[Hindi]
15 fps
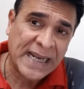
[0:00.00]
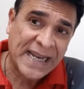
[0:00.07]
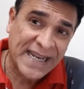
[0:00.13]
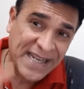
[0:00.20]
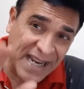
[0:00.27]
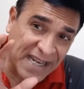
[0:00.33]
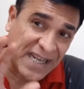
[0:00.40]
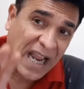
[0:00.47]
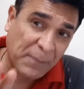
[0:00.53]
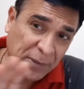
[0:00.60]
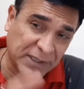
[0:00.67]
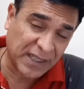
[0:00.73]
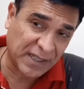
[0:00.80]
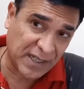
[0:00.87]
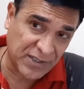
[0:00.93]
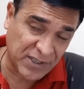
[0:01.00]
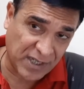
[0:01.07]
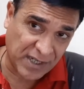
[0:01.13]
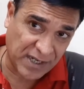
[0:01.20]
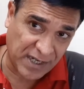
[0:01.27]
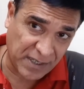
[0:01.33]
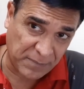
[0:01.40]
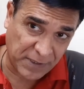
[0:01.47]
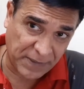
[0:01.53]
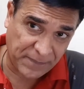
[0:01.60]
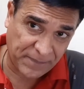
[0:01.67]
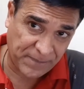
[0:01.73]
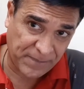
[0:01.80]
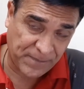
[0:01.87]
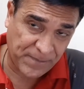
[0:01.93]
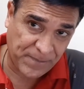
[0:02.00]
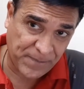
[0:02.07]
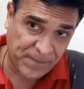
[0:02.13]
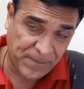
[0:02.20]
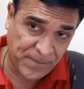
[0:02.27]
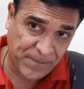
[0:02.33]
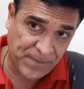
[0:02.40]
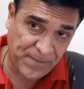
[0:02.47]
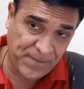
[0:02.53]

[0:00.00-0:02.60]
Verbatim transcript: ये क्या बताना चाह रहा है हमें